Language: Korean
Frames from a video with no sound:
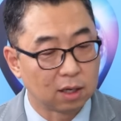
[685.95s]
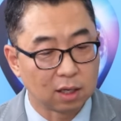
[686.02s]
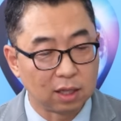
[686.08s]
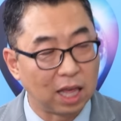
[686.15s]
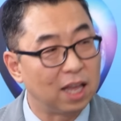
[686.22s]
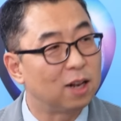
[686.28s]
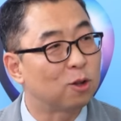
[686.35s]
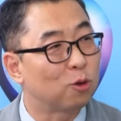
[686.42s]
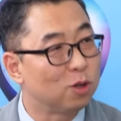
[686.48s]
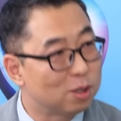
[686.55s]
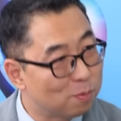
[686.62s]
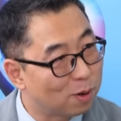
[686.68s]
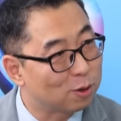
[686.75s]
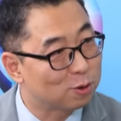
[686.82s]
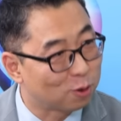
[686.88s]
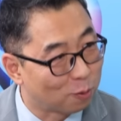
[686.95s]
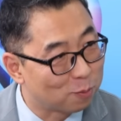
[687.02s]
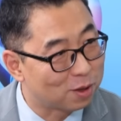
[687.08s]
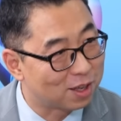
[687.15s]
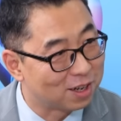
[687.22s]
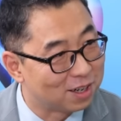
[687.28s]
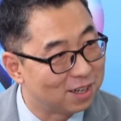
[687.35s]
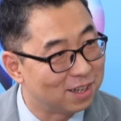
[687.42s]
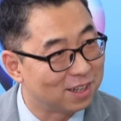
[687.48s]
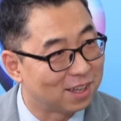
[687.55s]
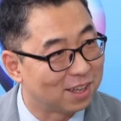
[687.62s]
그러니까 내일 또 20만 주 넘기를